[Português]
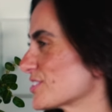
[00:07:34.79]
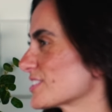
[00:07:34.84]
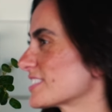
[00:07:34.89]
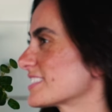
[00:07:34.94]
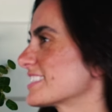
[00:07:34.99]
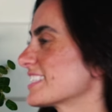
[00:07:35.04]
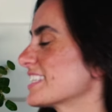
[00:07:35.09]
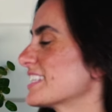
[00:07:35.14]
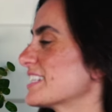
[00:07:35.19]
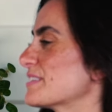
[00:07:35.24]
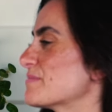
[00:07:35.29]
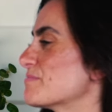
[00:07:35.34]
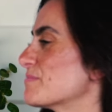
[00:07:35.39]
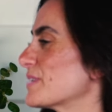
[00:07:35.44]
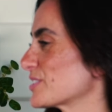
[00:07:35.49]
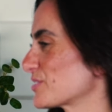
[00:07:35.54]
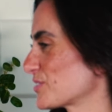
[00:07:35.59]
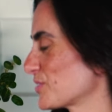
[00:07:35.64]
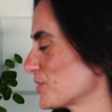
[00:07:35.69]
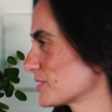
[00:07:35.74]
você,
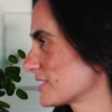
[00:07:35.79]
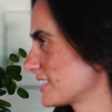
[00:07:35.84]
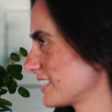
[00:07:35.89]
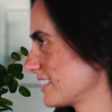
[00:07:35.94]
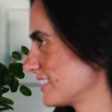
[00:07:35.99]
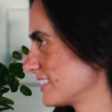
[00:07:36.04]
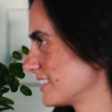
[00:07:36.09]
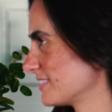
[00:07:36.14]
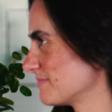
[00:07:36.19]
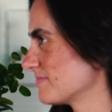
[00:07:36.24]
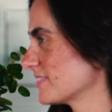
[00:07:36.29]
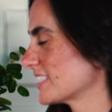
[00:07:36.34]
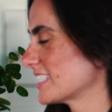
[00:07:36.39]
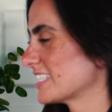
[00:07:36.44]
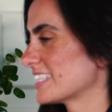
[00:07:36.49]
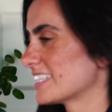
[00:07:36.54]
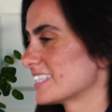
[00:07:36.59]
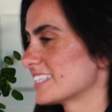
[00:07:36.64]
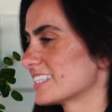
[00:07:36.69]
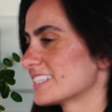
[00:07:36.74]
mãe solteira,
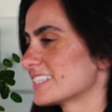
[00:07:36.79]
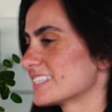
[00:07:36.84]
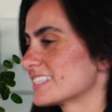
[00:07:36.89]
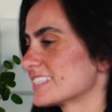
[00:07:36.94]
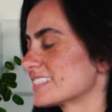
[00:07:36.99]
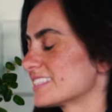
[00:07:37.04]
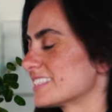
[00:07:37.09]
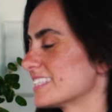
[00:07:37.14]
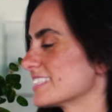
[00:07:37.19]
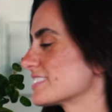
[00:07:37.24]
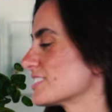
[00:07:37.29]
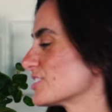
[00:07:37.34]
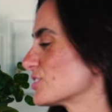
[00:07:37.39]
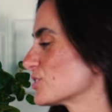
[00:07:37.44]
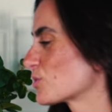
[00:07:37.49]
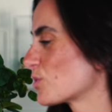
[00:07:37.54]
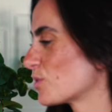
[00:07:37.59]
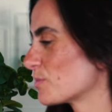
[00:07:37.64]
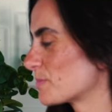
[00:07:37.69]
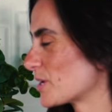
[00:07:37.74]

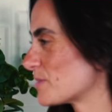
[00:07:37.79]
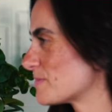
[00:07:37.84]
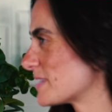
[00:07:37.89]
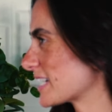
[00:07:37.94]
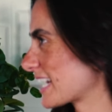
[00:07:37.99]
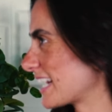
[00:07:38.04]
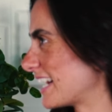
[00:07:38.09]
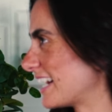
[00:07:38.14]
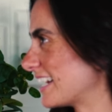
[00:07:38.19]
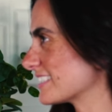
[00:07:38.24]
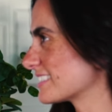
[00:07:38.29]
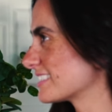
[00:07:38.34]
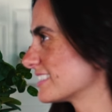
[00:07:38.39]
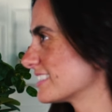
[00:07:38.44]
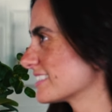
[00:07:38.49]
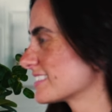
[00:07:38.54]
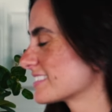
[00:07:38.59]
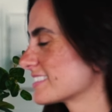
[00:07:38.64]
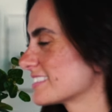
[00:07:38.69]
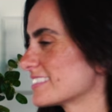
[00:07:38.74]
decidiu comprar uma
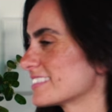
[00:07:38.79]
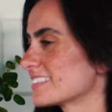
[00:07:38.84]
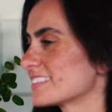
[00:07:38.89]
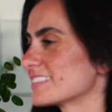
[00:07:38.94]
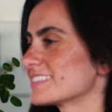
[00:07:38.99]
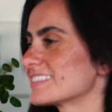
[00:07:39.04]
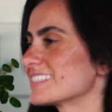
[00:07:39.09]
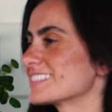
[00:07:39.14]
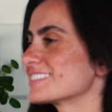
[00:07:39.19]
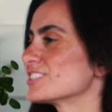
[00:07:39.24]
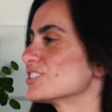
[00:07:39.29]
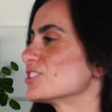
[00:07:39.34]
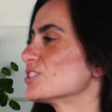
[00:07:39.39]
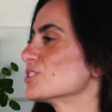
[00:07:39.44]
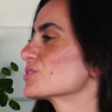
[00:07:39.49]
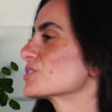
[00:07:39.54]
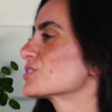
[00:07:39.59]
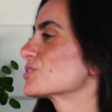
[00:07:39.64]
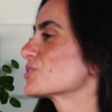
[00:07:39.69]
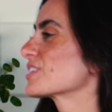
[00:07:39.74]
casa
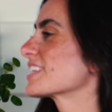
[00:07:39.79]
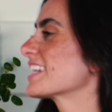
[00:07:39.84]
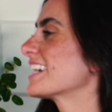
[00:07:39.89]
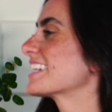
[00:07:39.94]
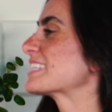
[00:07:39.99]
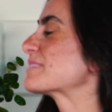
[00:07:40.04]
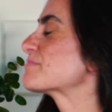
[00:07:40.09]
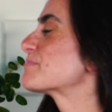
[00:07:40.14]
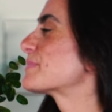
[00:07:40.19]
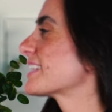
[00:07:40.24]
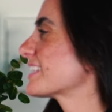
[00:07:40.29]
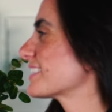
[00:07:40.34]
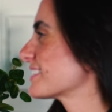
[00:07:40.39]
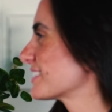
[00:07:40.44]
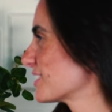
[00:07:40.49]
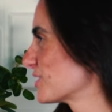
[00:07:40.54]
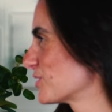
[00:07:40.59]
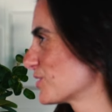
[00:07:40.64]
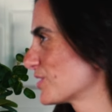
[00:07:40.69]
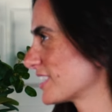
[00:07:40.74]
decidiu se tornar
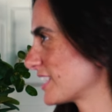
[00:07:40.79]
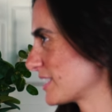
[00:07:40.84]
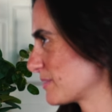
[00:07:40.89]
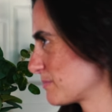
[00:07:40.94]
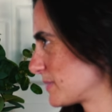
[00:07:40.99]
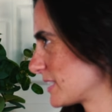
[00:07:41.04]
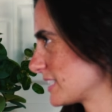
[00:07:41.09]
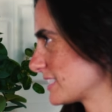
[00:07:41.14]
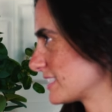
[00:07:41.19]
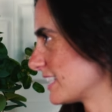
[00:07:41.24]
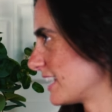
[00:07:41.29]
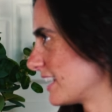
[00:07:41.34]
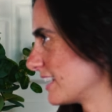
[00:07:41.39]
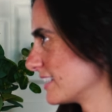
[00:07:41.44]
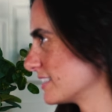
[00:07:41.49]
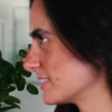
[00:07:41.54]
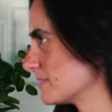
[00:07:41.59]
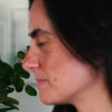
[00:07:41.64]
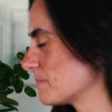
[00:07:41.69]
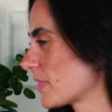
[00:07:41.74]
empreendedora,
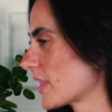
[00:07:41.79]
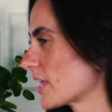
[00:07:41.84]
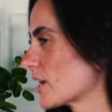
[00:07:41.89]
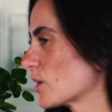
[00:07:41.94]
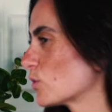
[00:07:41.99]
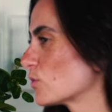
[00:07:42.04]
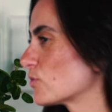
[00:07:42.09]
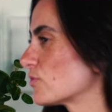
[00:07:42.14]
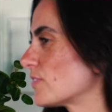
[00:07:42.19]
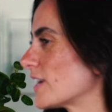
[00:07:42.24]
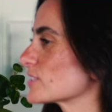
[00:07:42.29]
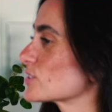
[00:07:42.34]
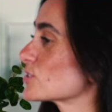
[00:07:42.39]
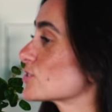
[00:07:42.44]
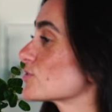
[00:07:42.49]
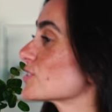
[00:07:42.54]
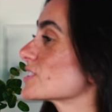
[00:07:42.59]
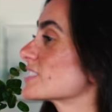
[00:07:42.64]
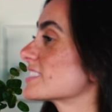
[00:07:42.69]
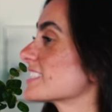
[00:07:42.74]
empresária, o
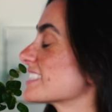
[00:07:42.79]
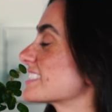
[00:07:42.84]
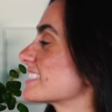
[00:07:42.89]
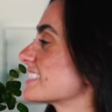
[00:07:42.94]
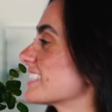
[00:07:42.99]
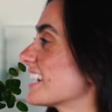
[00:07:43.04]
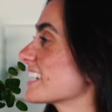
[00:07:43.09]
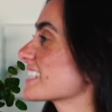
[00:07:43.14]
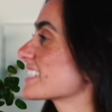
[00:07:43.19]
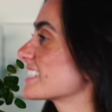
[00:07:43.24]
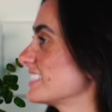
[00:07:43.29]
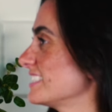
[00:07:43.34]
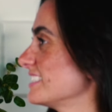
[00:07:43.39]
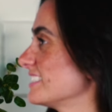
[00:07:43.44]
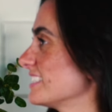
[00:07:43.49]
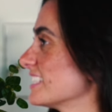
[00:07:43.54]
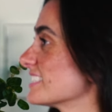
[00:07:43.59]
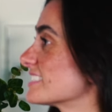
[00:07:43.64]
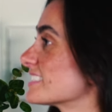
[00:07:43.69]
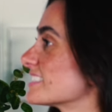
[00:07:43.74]
fato de você estar
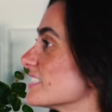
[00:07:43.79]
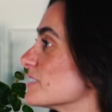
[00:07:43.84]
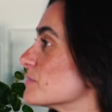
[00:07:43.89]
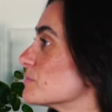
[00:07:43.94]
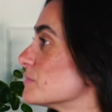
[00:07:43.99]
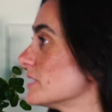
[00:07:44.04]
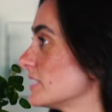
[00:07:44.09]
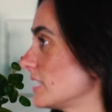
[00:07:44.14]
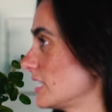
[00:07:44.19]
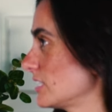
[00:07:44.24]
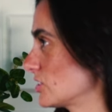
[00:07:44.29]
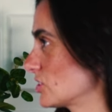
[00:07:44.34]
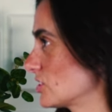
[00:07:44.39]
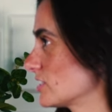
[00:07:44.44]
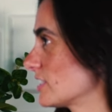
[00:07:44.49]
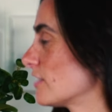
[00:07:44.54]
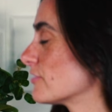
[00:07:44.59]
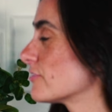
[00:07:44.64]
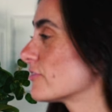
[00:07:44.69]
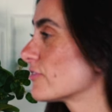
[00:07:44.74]
aqui nesse
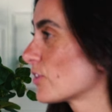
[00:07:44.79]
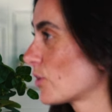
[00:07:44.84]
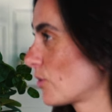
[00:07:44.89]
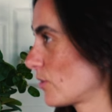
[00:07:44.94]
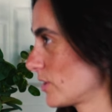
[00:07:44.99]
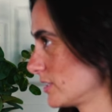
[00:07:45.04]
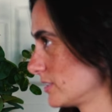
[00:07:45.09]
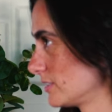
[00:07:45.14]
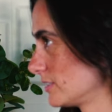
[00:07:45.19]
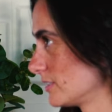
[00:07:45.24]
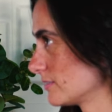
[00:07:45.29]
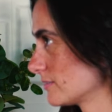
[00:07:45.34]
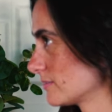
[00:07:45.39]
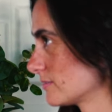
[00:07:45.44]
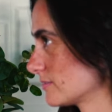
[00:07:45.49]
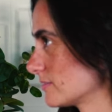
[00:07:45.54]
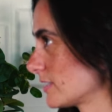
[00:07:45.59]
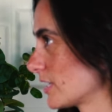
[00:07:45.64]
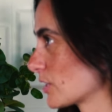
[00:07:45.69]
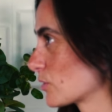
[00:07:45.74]
ambiente, na Flórida,
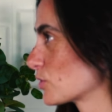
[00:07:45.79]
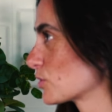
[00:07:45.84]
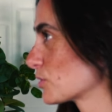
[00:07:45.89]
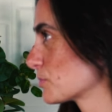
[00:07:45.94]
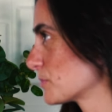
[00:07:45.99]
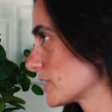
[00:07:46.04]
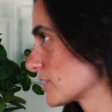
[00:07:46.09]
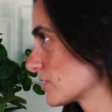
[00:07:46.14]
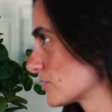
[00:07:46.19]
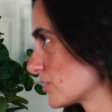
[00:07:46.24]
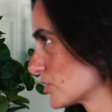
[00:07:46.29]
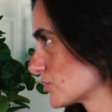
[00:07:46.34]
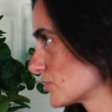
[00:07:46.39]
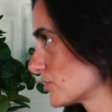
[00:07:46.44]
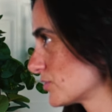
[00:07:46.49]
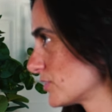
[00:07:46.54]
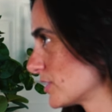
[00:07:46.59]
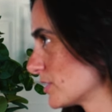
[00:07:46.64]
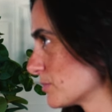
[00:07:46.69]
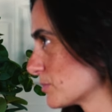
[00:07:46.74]
na economia que nós
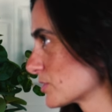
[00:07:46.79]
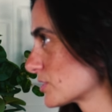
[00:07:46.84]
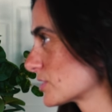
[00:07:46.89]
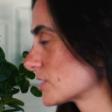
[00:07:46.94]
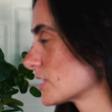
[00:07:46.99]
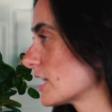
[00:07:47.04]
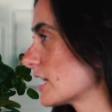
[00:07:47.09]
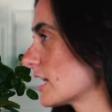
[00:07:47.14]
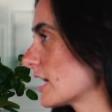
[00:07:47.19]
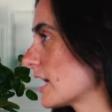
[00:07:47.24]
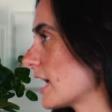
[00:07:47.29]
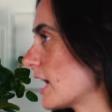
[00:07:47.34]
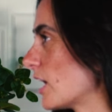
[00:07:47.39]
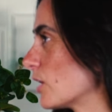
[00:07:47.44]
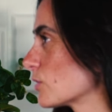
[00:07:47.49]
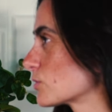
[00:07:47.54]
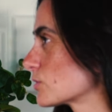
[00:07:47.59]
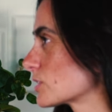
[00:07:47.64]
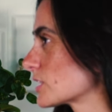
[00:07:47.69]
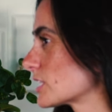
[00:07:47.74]
vivemos, é
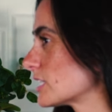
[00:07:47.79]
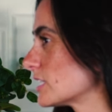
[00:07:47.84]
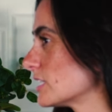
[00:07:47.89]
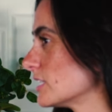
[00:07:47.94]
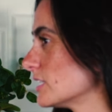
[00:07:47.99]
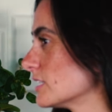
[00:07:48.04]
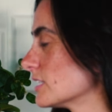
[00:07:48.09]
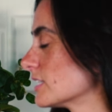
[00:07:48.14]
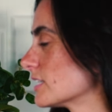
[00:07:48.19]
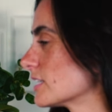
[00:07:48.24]
algo que